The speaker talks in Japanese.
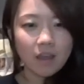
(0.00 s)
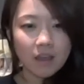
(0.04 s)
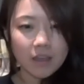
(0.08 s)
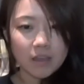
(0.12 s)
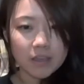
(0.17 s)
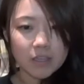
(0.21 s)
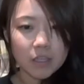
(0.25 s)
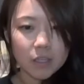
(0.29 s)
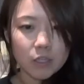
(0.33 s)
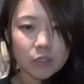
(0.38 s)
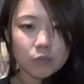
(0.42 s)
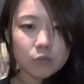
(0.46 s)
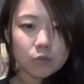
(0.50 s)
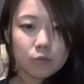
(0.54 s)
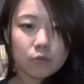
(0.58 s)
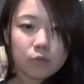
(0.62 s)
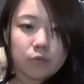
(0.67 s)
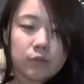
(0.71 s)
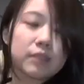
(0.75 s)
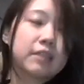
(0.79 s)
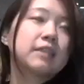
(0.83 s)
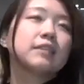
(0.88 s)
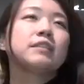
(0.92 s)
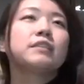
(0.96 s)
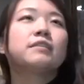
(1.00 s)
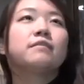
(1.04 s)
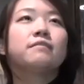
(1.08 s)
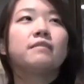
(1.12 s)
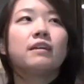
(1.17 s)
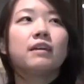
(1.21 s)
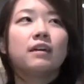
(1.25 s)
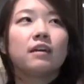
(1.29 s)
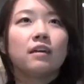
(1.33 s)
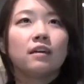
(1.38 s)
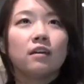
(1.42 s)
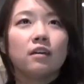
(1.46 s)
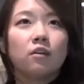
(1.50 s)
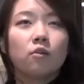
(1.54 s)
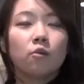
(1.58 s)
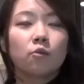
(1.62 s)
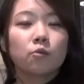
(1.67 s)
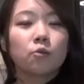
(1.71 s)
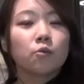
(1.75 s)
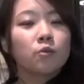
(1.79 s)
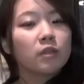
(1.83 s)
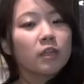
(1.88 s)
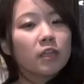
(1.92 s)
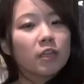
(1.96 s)
はいと私はお
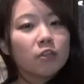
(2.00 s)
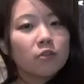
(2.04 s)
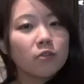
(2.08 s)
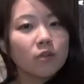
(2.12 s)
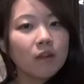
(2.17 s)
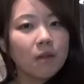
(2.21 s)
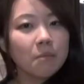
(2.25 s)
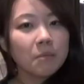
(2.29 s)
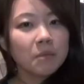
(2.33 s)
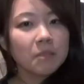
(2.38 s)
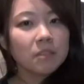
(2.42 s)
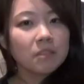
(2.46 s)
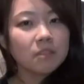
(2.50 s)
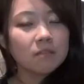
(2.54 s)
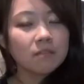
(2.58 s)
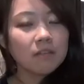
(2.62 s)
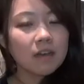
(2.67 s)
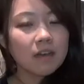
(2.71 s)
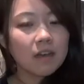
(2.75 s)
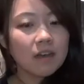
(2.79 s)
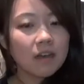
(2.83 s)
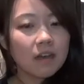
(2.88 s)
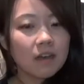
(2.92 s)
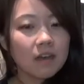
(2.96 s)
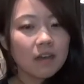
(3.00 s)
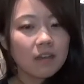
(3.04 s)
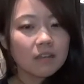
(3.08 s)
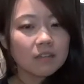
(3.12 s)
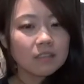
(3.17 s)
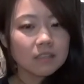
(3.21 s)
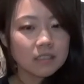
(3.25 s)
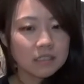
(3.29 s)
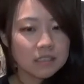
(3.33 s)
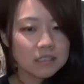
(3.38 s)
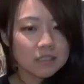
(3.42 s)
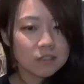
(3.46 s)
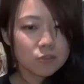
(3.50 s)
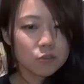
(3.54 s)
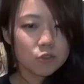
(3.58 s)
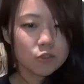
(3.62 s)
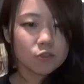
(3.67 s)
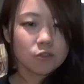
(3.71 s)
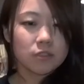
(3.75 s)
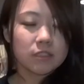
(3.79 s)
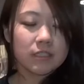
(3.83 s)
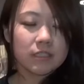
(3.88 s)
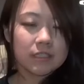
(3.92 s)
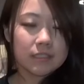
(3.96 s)
隣の上諏訪市の
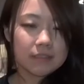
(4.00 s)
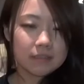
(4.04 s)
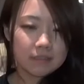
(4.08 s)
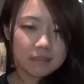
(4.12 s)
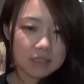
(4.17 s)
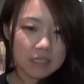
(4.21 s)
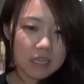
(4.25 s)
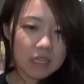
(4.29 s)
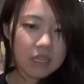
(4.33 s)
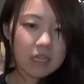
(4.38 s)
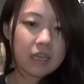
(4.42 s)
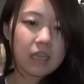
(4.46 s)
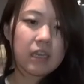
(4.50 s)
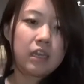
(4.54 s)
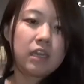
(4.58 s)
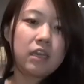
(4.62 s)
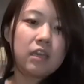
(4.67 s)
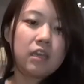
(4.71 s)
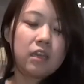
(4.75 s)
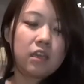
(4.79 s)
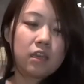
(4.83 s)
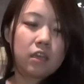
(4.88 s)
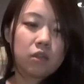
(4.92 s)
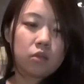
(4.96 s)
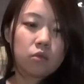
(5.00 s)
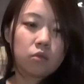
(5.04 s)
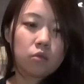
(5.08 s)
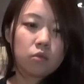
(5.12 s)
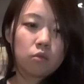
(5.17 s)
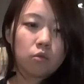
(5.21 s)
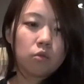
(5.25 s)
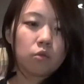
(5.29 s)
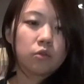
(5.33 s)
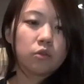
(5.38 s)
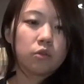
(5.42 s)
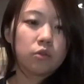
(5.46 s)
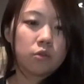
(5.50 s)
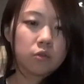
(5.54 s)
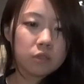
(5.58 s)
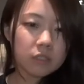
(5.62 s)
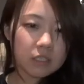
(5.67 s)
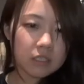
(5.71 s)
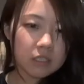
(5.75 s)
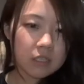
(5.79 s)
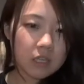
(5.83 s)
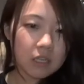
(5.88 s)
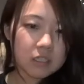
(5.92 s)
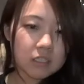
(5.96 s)
出身で、えー、と東京
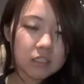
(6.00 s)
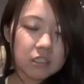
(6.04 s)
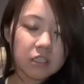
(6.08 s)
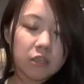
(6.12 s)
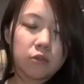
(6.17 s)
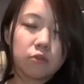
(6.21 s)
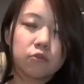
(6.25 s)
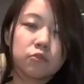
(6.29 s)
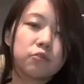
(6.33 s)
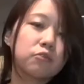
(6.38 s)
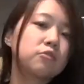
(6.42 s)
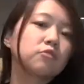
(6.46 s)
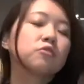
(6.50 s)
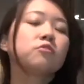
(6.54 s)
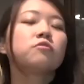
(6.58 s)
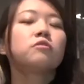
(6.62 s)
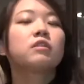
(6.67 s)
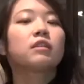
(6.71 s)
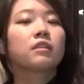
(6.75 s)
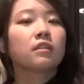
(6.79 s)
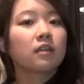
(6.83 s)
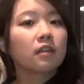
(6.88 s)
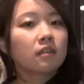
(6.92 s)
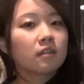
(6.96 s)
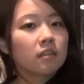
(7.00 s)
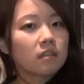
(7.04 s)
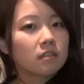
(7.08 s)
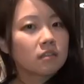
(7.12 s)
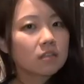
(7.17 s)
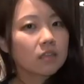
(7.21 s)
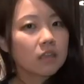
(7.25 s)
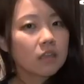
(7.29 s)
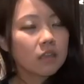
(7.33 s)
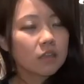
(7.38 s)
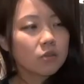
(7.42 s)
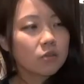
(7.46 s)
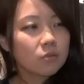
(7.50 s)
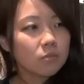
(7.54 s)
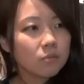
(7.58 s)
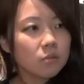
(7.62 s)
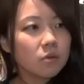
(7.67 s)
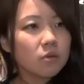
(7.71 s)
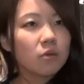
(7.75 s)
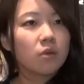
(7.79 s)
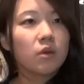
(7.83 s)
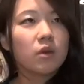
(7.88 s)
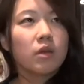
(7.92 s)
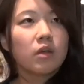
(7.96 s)
に8年ほど住んでたんですけれど
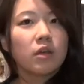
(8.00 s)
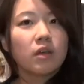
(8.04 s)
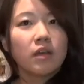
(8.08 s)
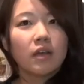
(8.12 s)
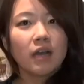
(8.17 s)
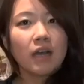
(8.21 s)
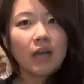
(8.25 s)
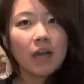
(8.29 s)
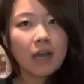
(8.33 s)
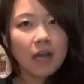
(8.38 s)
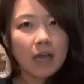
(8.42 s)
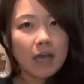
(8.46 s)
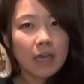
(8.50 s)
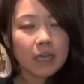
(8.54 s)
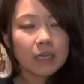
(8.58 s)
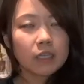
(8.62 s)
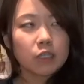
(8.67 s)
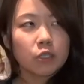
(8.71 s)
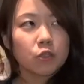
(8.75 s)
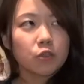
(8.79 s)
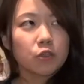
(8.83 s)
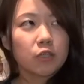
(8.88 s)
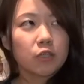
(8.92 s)
も、はい、はい、去